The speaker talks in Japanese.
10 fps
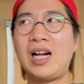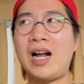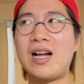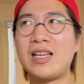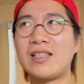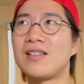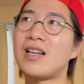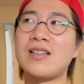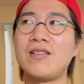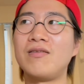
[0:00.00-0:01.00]
完結
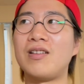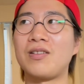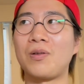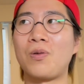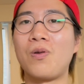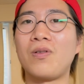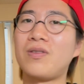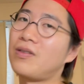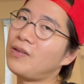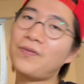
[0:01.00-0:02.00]
させるんですけど、こ
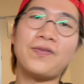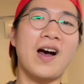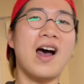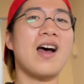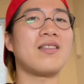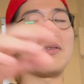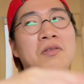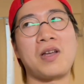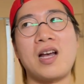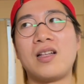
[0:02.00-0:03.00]
こってファーって
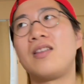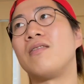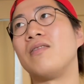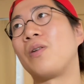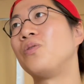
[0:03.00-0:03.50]
解き放ってるんで、